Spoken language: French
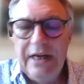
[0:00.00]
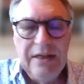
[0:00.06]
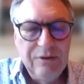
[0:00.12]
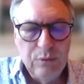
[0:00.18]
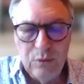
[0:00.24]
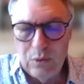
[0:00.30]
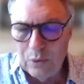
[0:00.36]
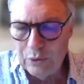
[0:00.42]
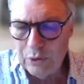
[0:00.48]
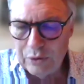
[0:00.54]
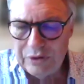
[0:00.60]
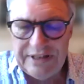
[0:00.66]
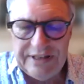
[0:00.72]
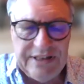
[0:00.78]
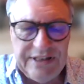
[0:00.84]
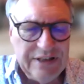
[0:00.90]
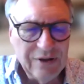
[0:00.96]
Donc, on en
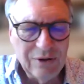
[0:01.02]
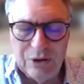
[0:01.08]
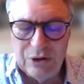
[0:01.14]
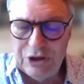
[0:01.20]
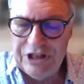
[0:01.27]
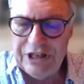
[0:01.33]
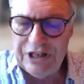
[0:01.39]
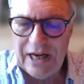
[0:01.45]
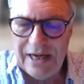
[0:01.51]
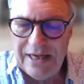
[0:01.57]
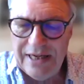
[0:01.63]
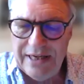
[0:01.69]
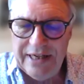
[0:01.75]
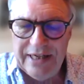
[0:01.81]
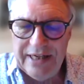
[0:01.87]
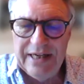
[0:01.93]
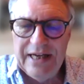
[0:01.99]
tire, j'irais,
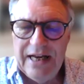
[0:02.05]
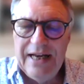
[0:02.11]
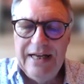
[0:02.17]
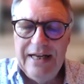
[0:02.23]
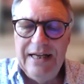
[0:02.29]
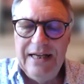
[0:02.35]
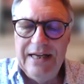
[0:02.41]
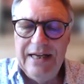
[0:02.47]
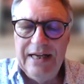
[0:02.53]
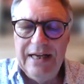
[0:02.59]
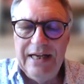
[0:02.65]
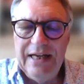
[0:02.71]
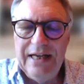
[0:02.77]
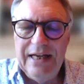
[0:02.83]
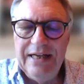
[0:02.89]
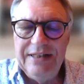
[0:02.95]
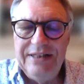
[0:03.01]
les,
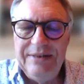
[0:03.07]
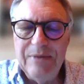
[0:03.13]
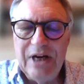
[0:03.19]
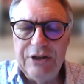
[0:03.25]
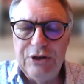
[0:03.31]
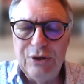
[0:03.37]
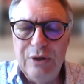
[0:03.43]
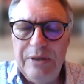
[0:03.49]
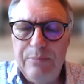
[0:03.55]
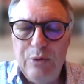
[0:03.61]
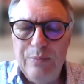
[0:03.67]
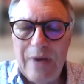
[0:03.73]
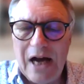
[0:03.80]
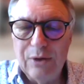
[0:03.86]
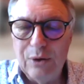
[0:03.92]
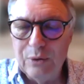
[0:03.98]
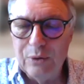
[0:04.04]
les, images les plus
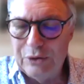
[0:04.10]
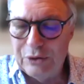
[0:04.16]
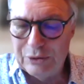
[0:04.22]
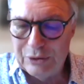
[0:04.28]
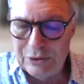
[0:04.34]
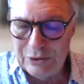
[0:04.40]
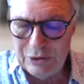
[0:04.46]
marquantes,